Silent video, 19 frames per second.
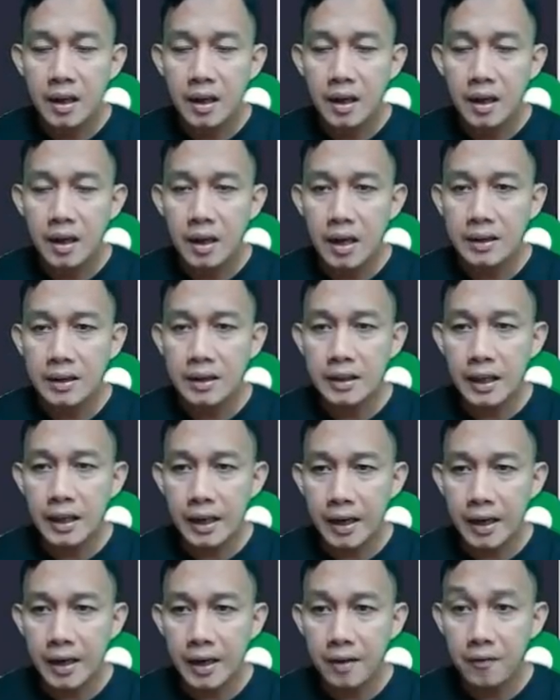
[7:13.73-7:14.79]
At
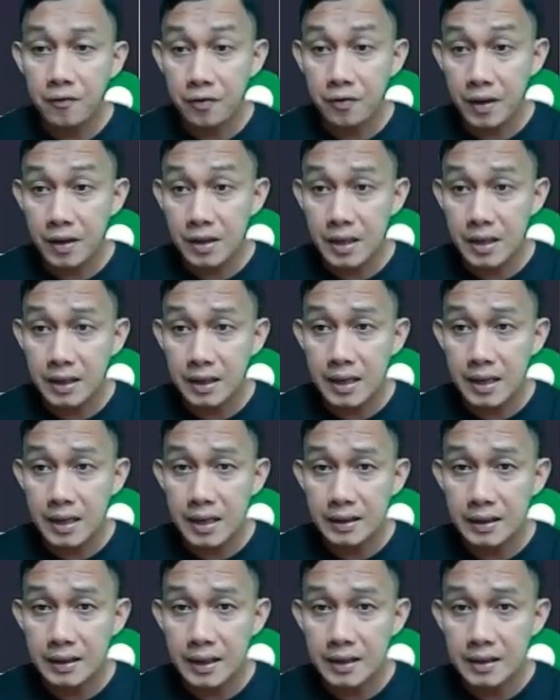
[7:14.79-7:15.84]
i-refresh lang
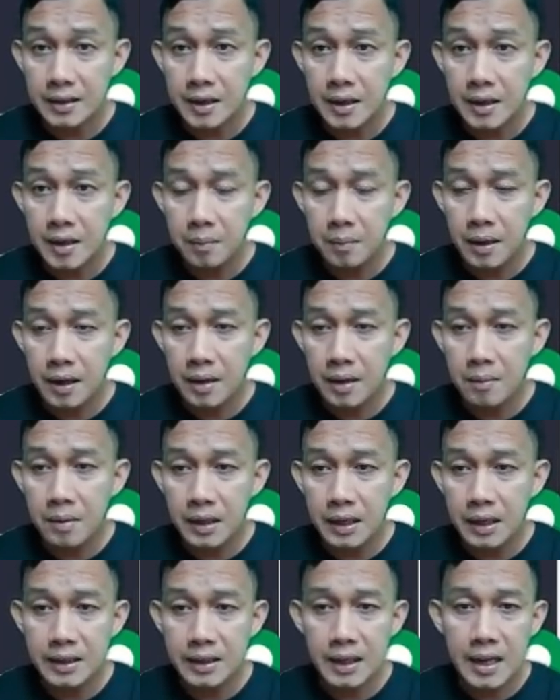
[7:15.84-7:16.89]
natin para
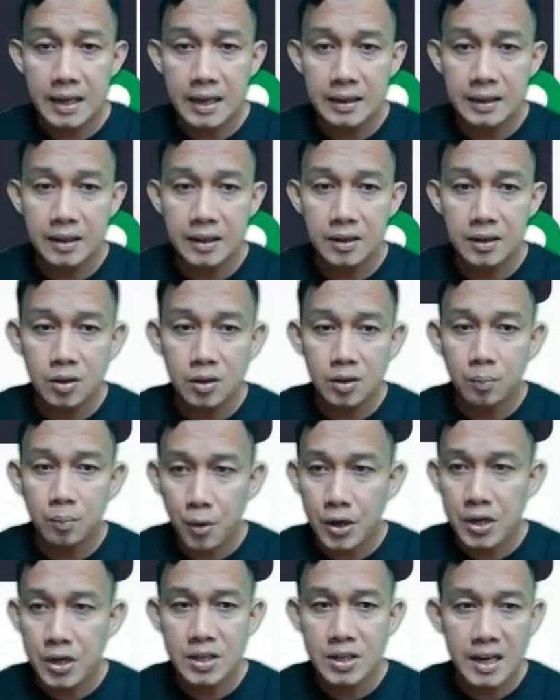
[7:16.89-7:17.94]
makita natin yung points
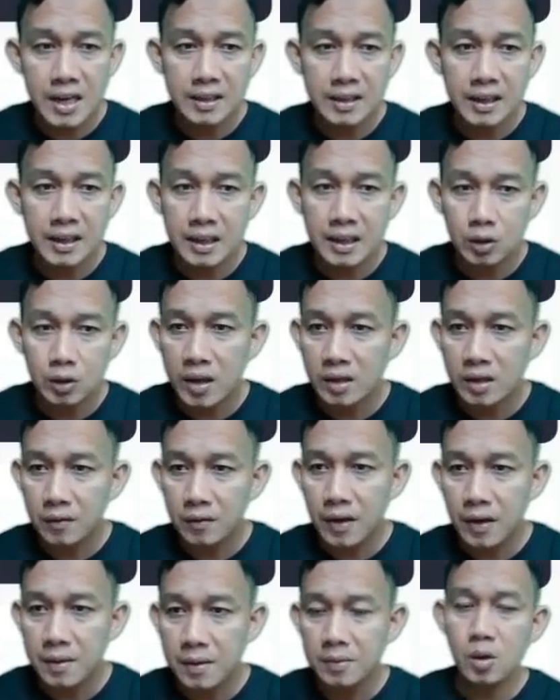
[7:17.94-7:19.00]
natin na 25.
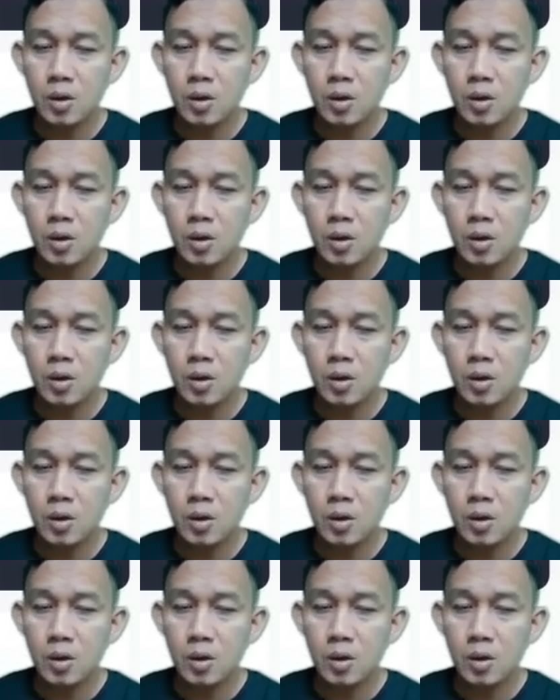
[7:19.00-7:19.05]
So